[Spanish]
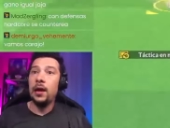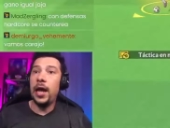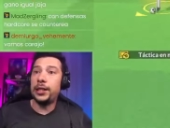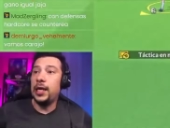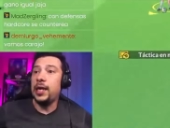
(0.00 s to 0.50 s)

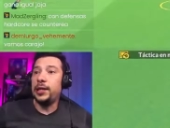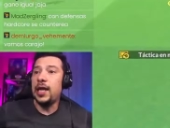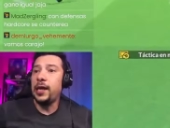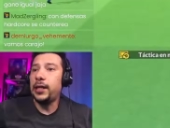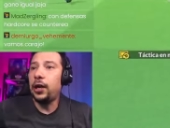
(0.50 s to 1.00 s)
Excelente
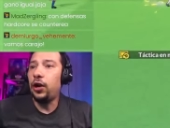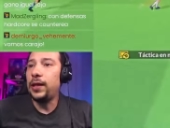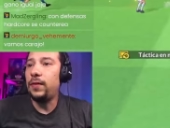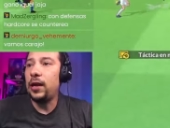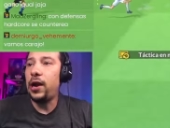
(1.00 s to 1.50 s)
Narita
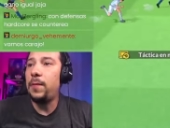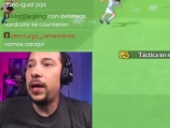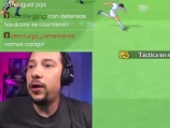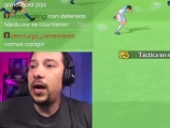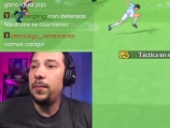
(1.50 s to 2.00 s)
robando el balón en el
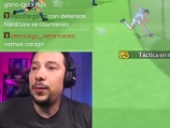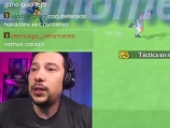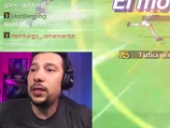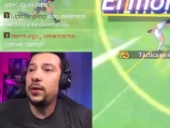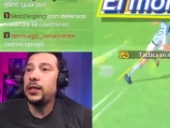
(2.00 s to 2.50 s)
medio campo,
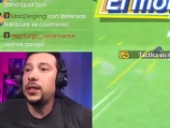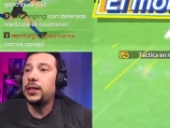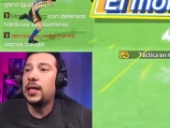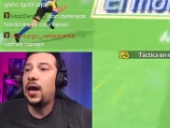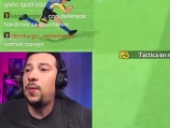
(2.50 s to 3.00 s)
señores.
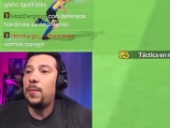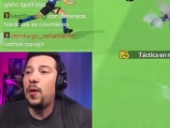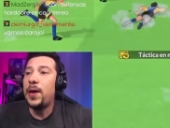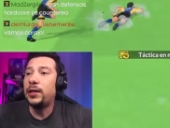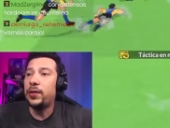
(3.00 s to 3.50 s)
Isawa,
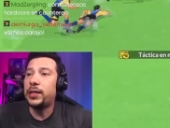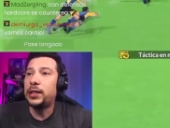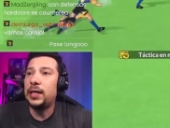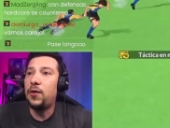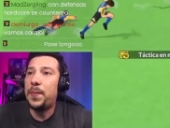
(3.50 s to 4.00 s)
momento
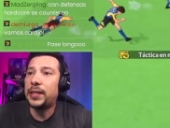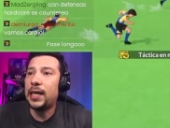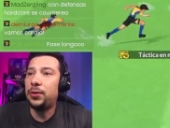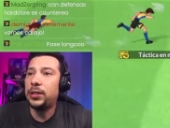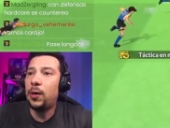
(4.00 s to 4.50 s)
decisivo.
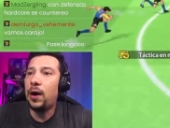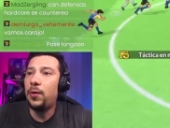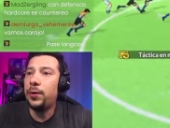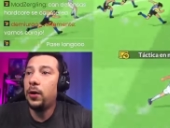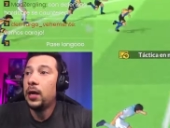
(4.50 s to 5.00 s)
Pasando Isawa
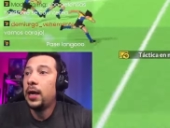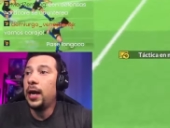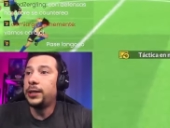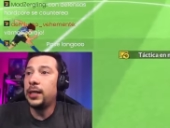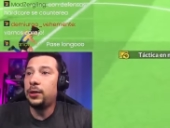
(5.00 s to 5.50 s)
1.
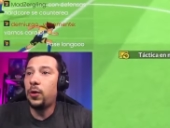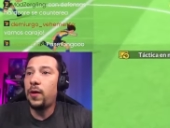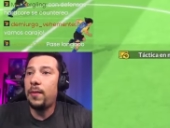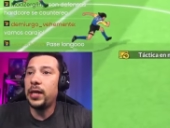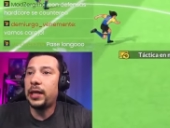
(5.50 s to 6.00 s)
El centro
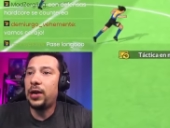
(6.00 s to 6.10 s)
nuevamente.